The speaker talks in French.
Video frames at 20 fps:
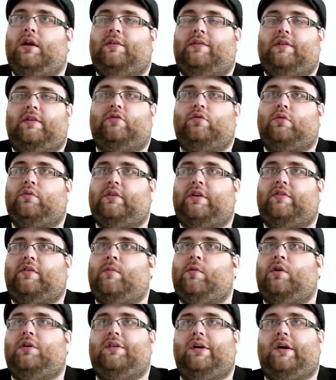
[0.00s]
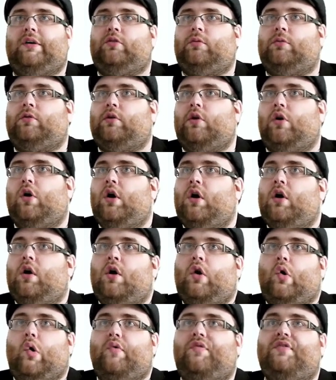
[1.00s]
Et ça, je trouve ça vraiment intéressant parce que
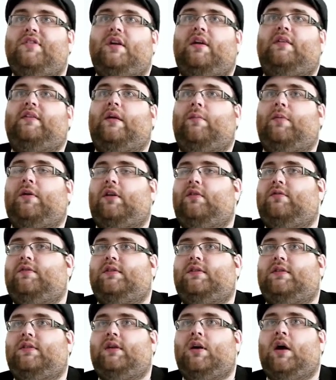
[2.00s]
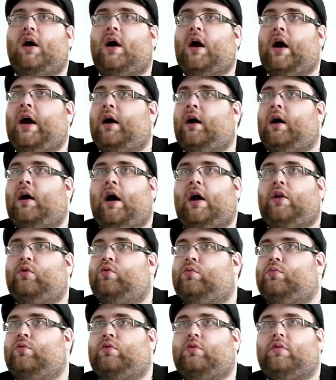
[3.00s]
au final, ça bénéficie à,
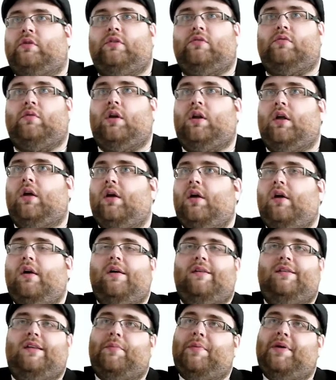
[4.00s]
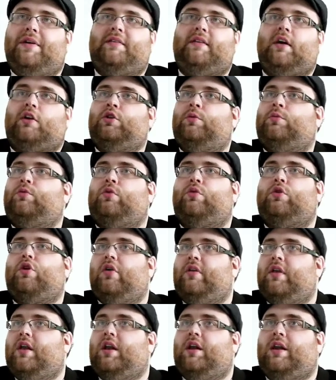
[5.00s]
tout le monde, que ce soit les, des belles startups qu'on
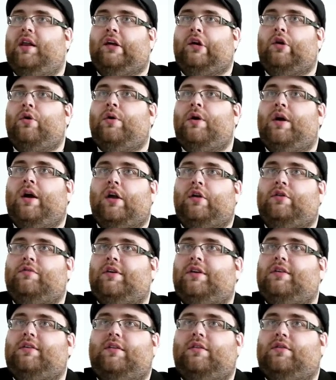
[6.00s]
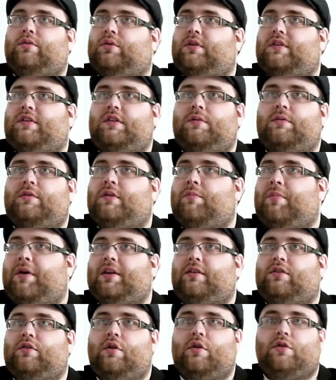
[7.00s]
connaît, les Lengo et iAdvice qui sont ici, c'est pas
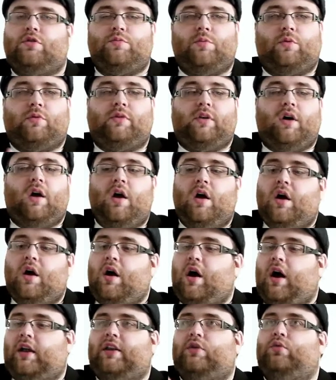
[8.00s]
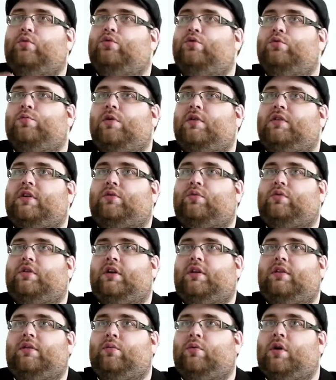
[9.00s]
les seuls, je pense à, des Doujubuzz, à tout
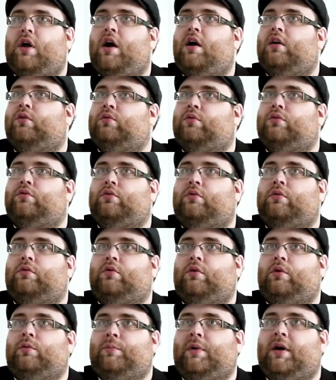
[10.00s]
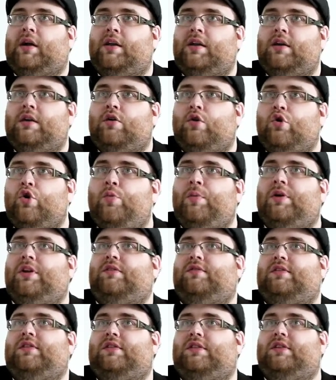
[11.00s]
ça qui sont là et dont on entend parler, eux
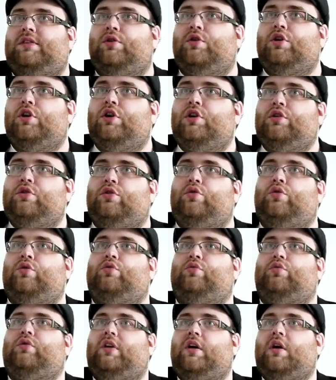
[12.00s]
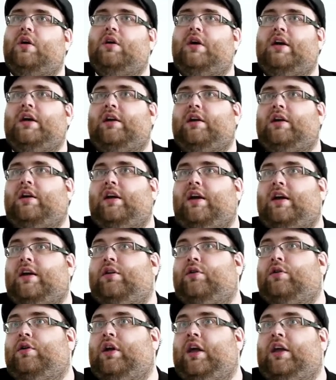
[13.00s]
bénéficient de, ce soutien et,
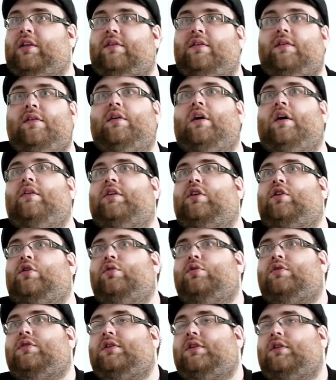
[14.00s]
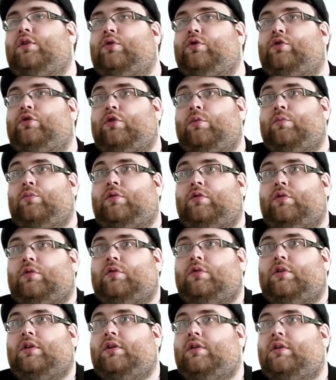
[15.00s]
euh, et, tirent avec eux aussi l'ensemble
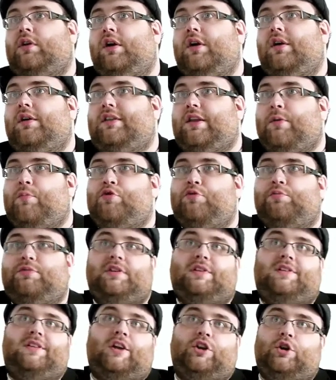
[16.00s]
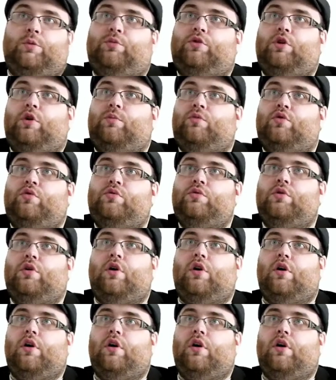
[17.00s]
des, plus petites startups comme nous.